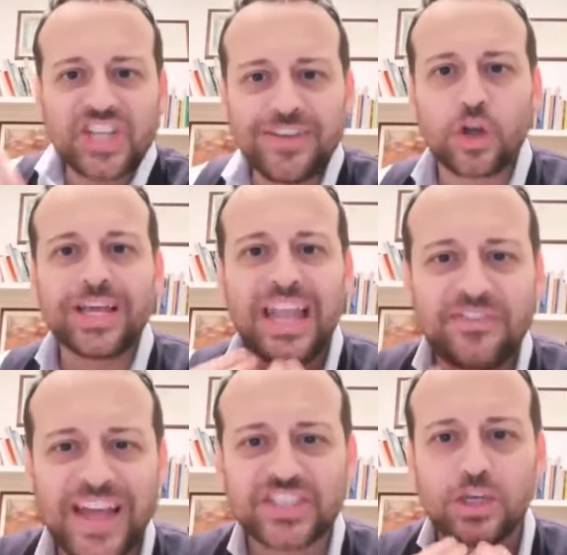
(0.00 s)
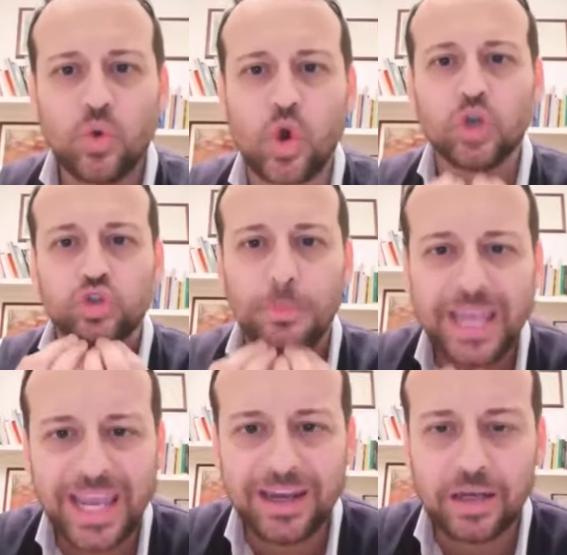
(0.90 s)
Facevano delle feste in un
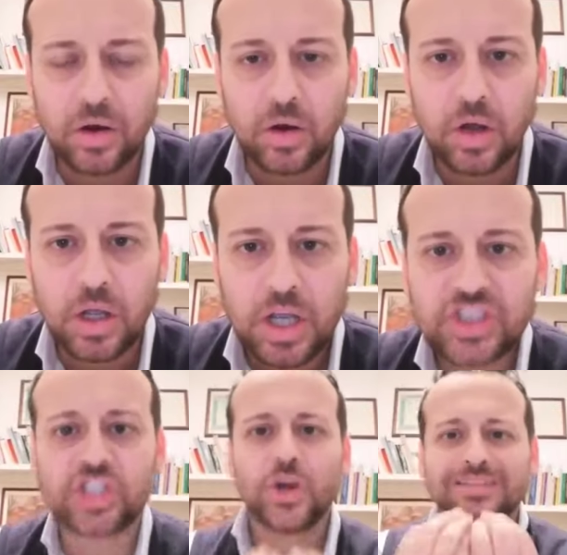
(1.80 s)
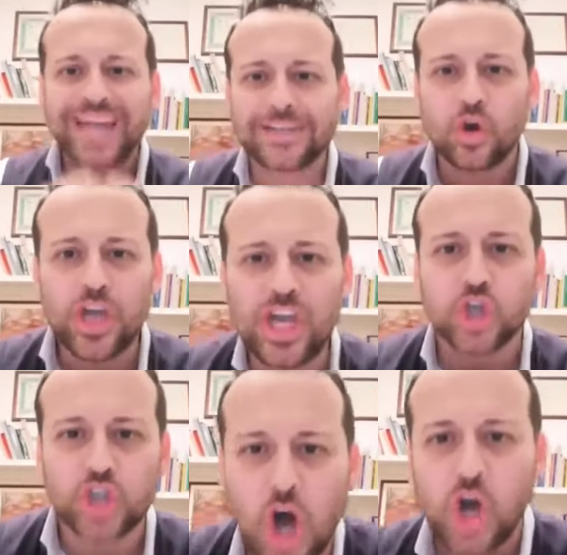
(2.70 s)
condominio. Ci sono andato
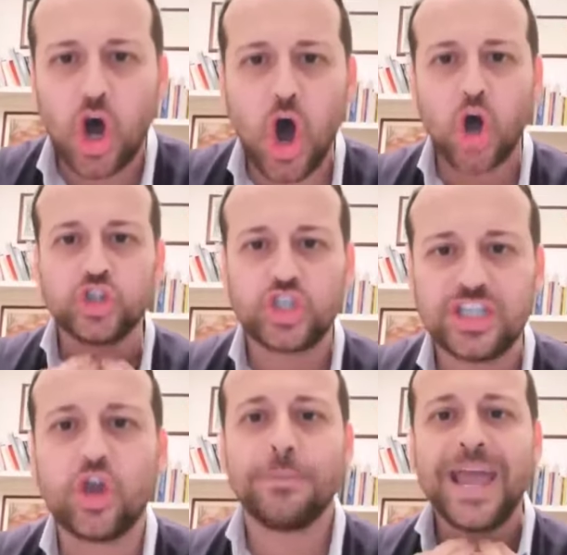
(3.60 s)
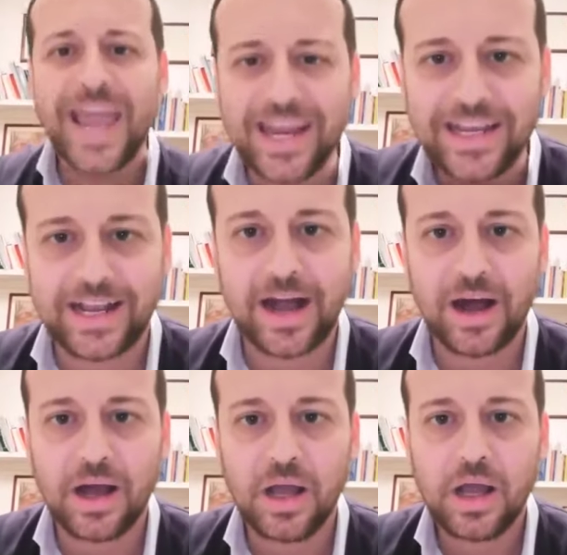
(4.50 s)
io solo oggi, di
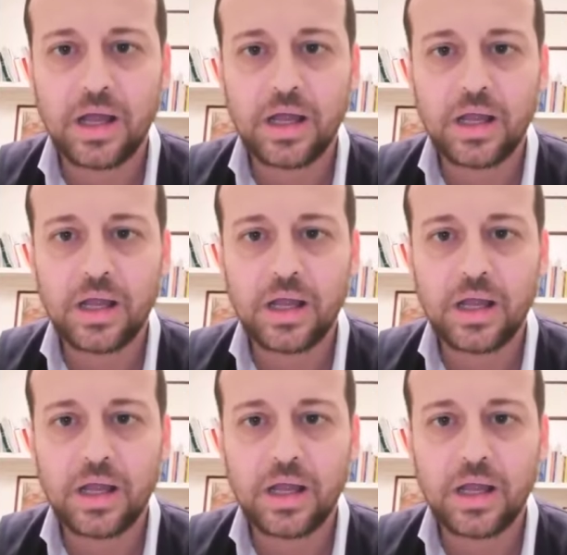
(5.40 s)
domenica.